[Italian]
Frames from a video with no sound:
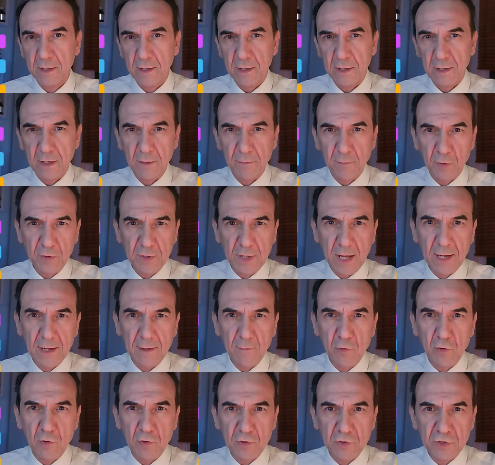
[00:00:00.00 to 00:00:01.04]

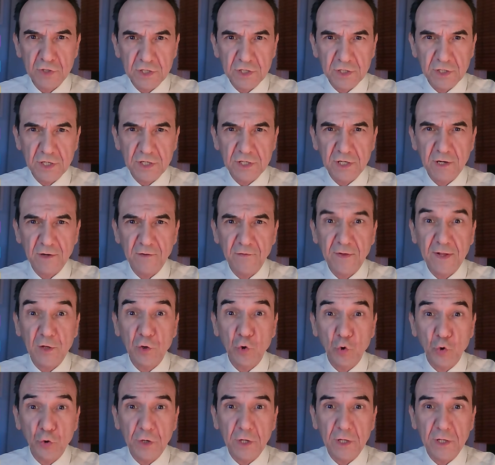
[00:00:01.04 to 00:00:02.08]
L'ipotalamo gestisce il
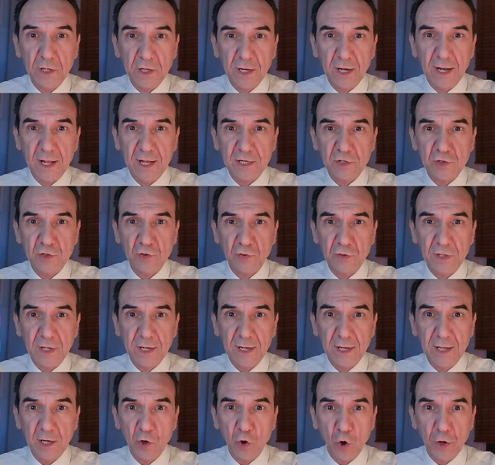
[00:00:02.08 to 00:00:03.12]
fattore di rilascio
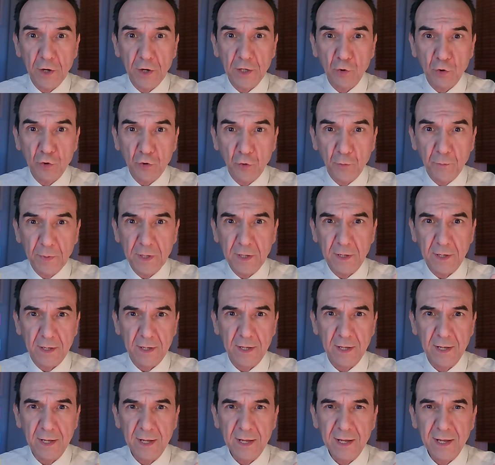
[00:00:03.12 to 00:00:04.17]
della gonadotropine,
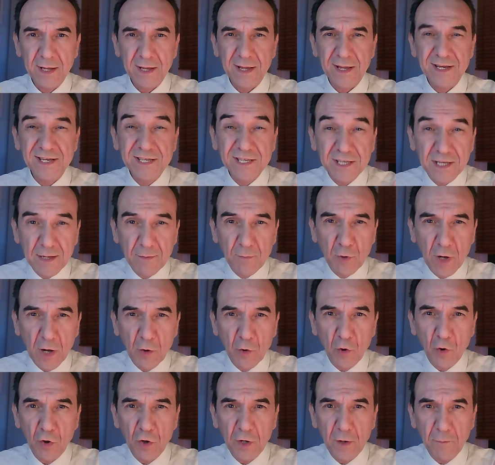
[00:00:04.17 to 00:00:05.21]
che
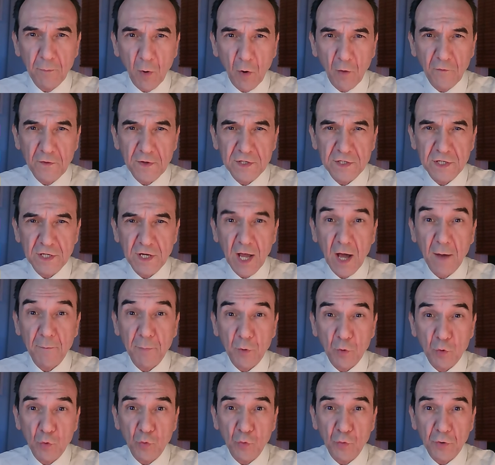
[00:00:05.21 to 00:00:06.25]
stimolano l'ipofisi a
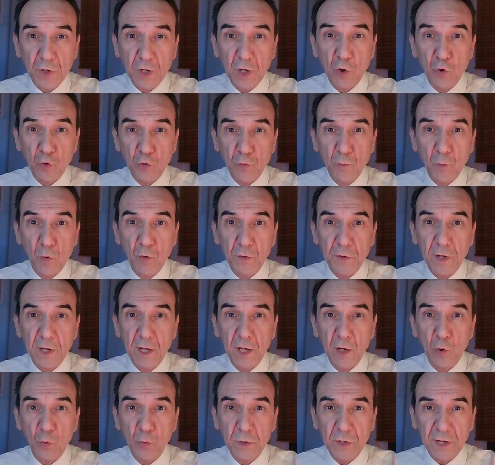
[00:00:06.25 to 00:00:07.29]
produrre l'ormone
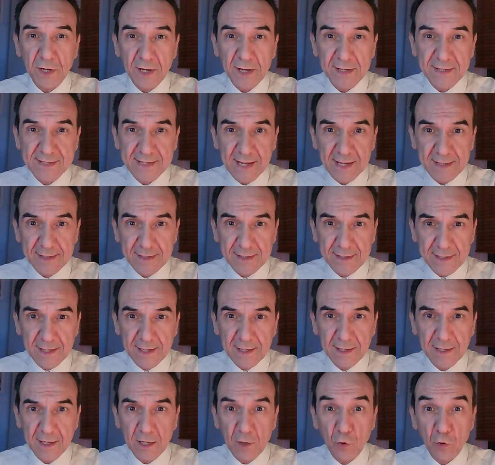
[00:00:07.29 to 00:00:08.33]

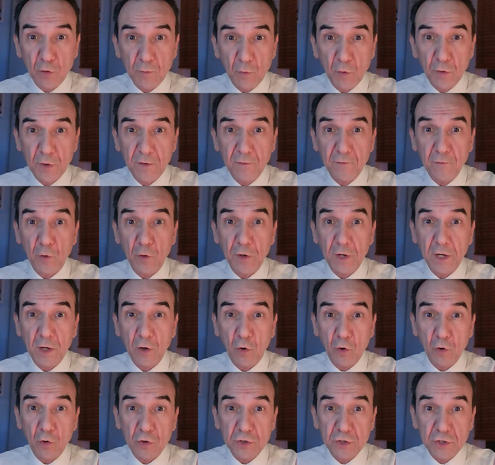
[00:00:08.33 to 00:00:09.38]
luteinizzante e l'ormone
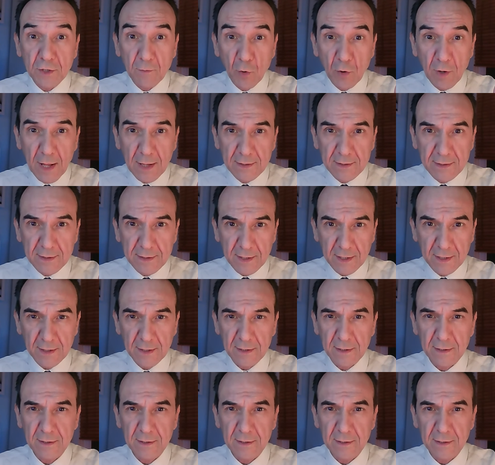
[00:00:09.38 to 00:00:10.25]
follicolo stimolante.